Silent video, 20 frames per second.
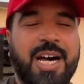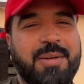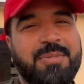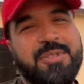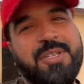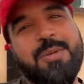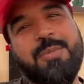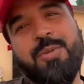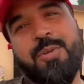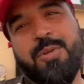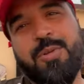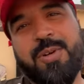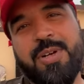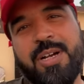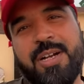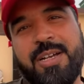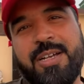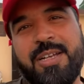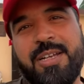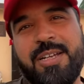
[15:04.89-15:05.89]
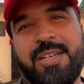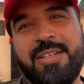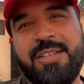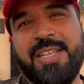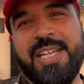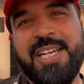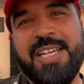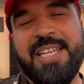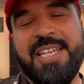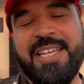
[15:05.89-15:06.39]
आप सब लोगों का
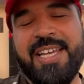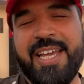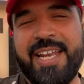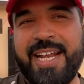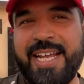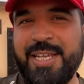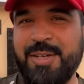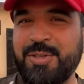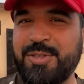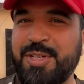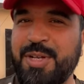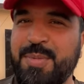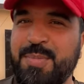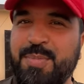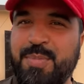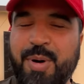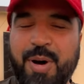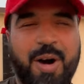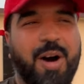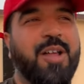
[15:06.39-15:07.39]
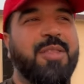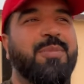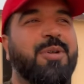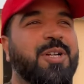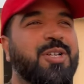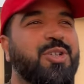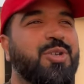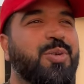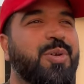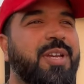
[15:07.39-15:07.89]
दिल की गहराइयों से बहुत
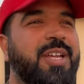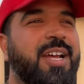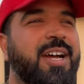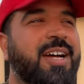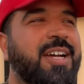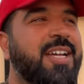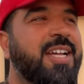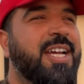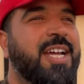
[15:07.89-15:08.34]
बहुत शुक्रिया